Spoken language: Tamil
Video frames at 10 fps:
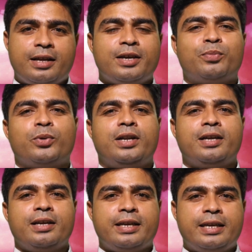அதே போல
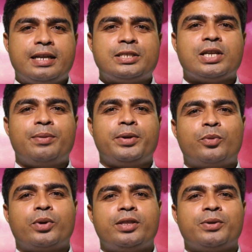எருசிலமை
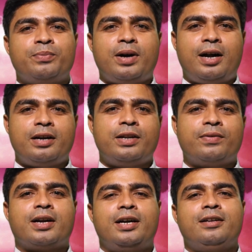குறித்தும்
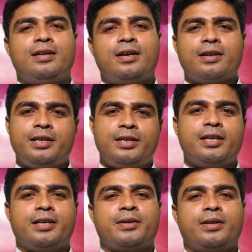ஆண்டவர் அழுதார்
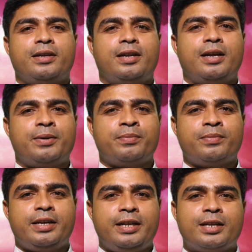என்று நாம்
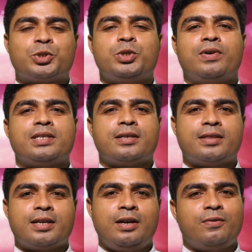இந்த நற்செய்தி
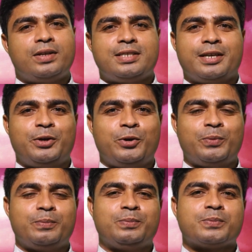வாசகத்தில்
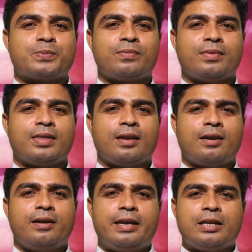வாசிக்கின்றோம்
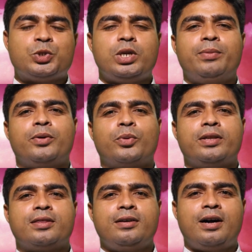எருசலேமை
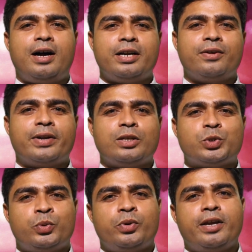குறித்து ஆண்டவர்
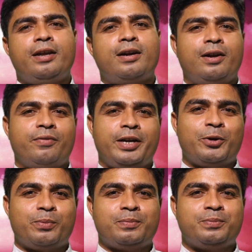இயேசு ஏன் அழ
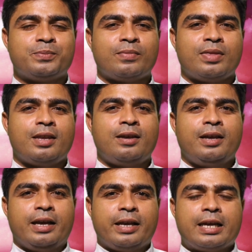வேண்டும்
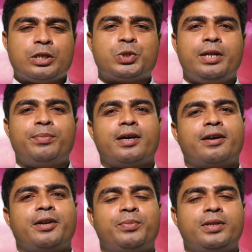எருசலேம்
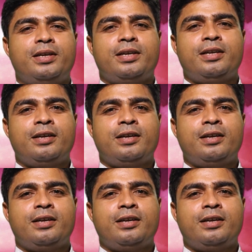நகர் என்பது